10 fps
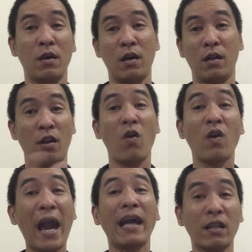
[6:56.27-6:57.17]
à, nó
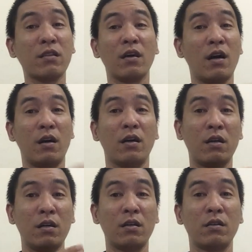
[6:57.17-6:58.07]
có khắc
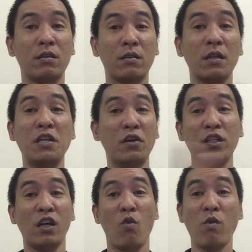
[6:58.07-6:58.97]
đi
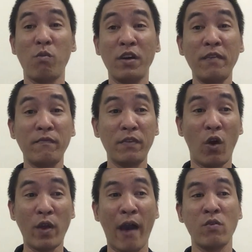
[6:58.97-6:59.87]
nữa thì cũng không có đến
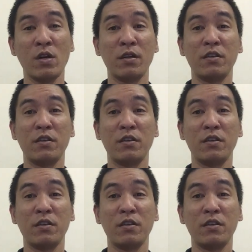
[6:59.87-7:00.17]
nỗi nào.